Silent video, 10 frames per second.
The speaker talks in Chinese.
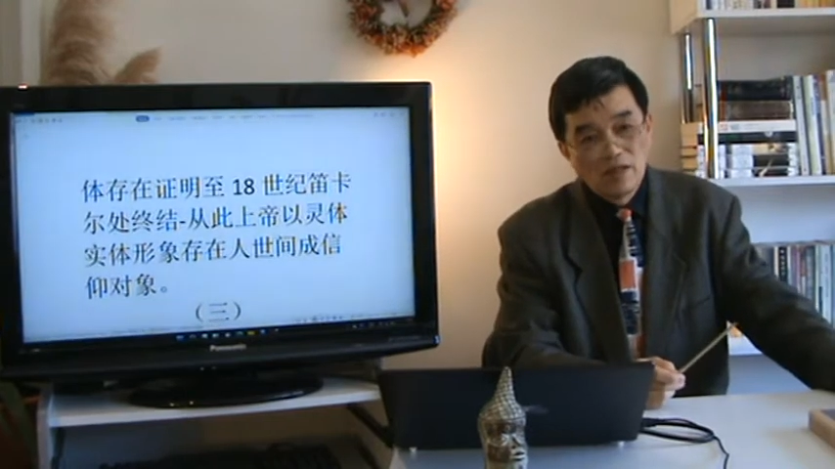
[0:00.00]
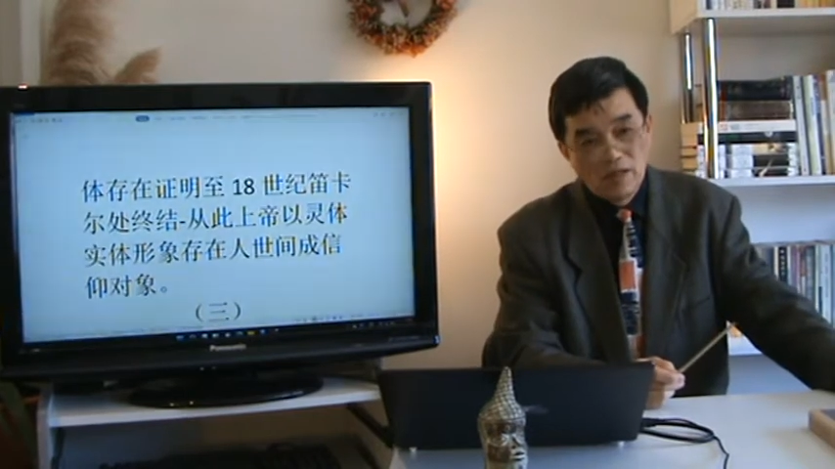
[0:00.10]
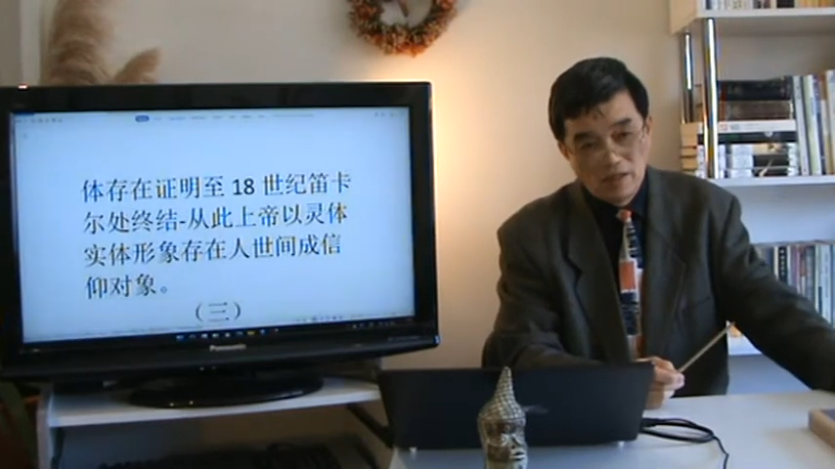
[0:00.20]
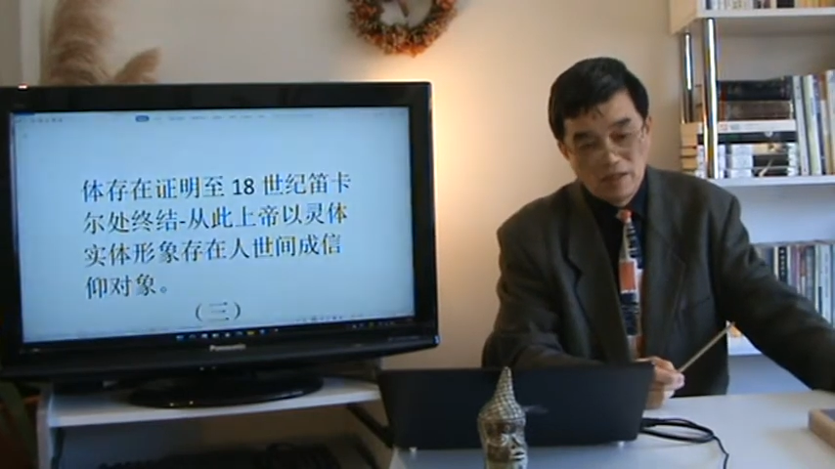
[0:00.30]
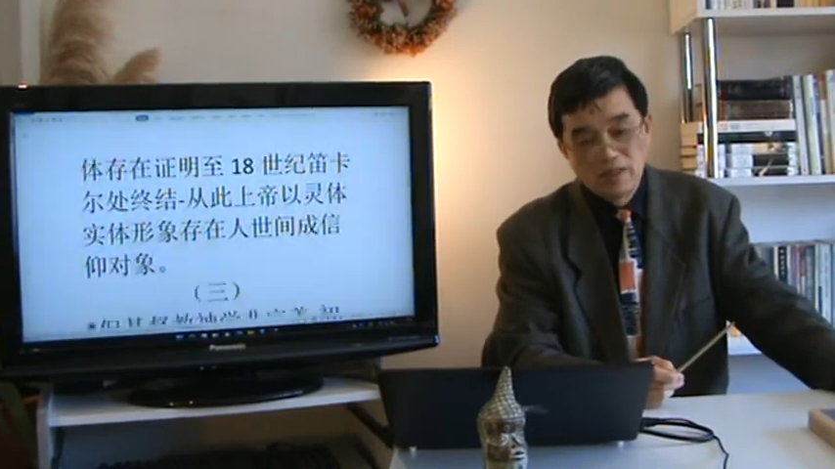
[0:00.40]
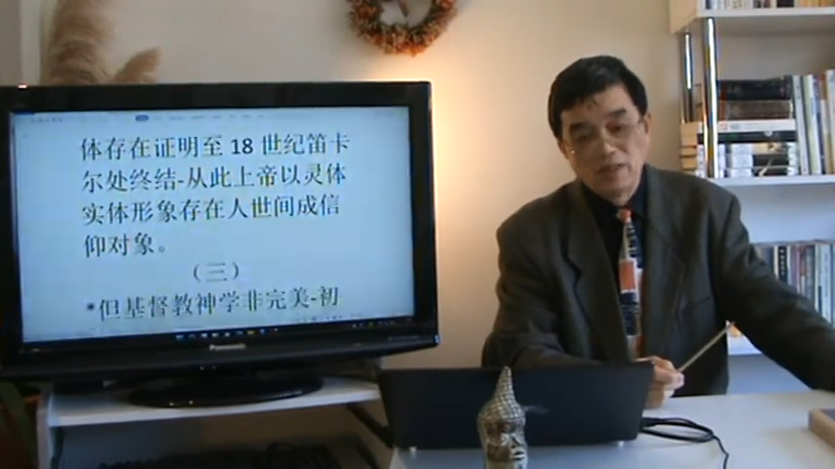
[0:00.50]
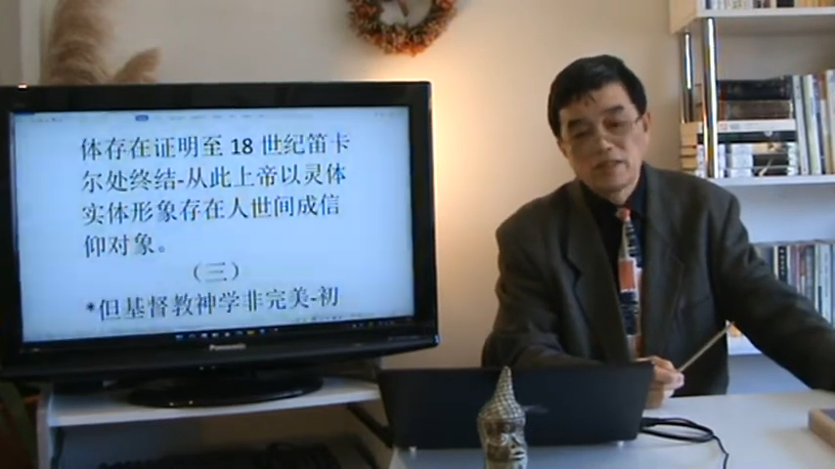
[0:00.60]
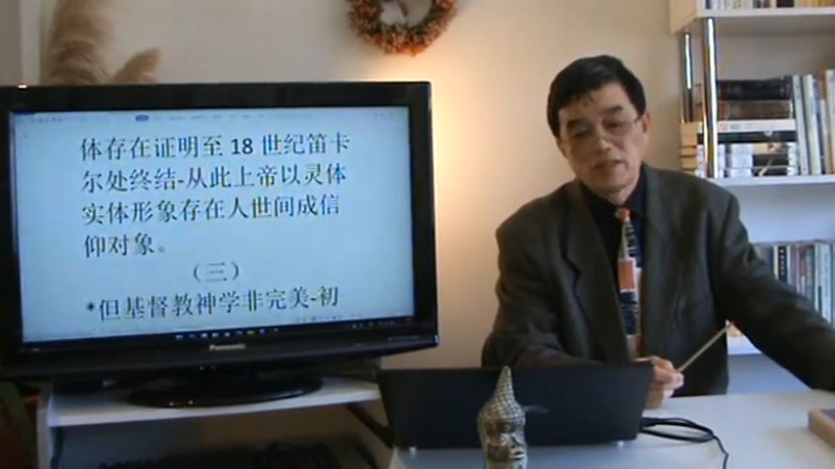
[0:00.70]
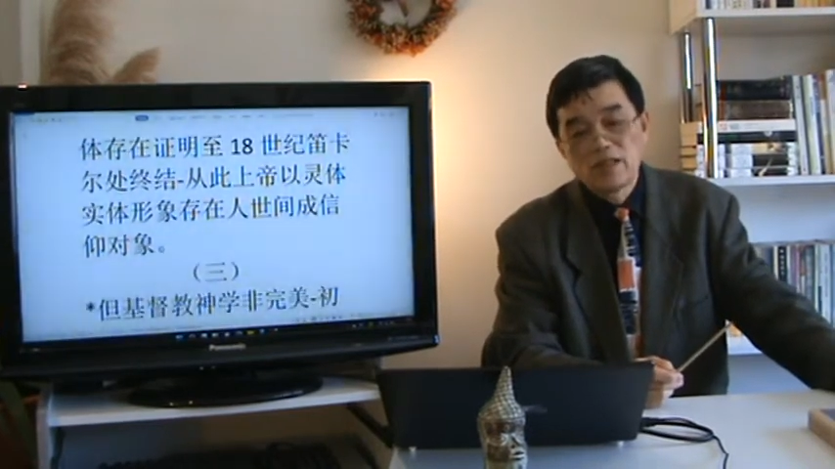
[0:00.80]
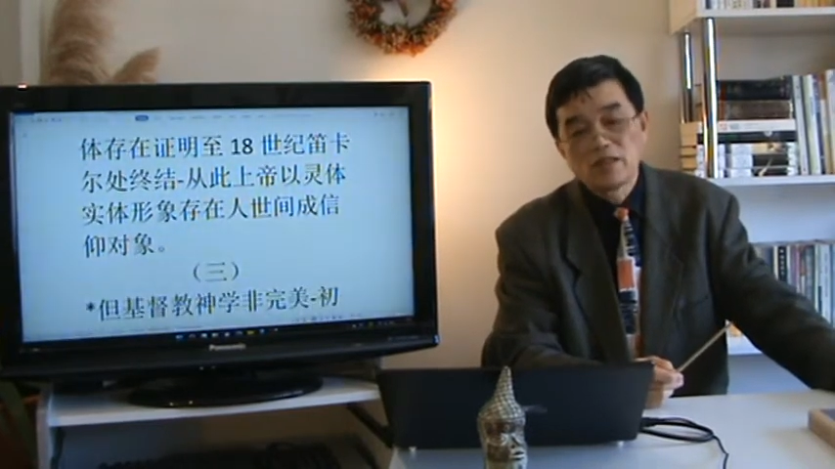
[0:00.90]
呃，神的
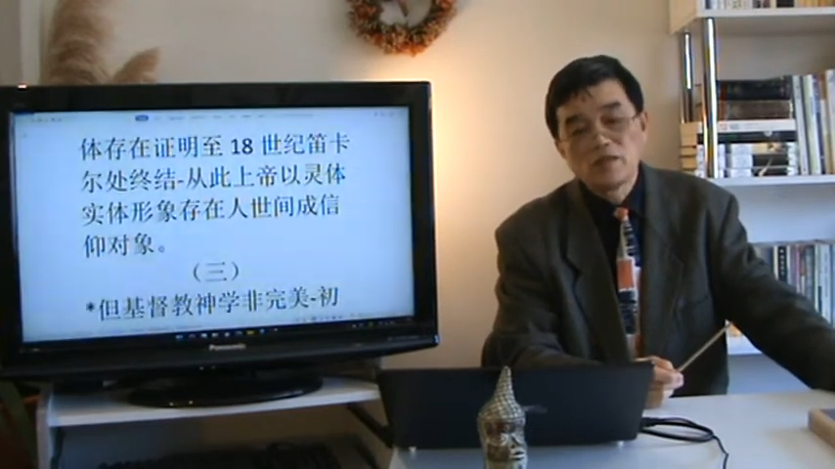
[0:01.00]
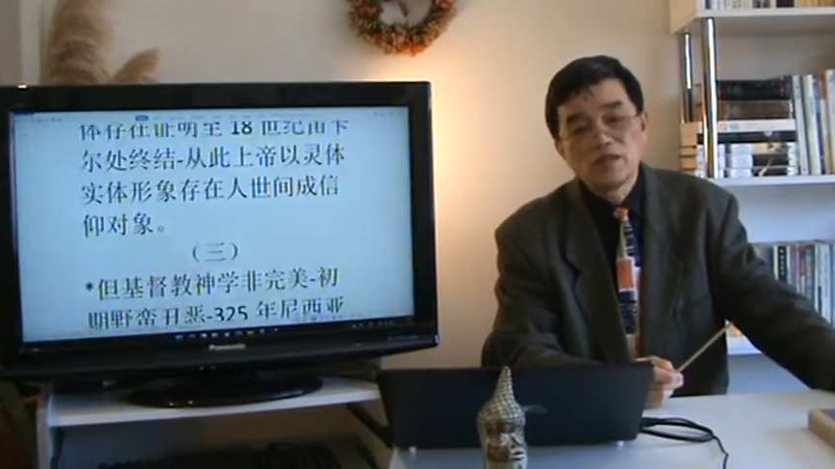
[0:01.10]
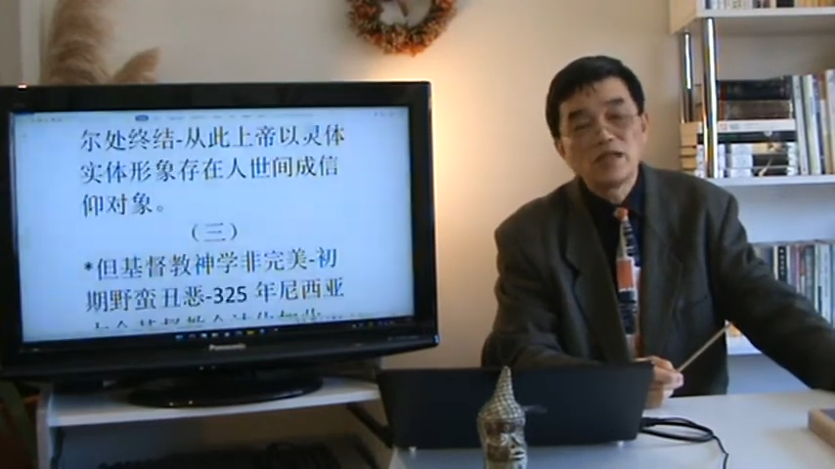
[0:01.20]
信仰对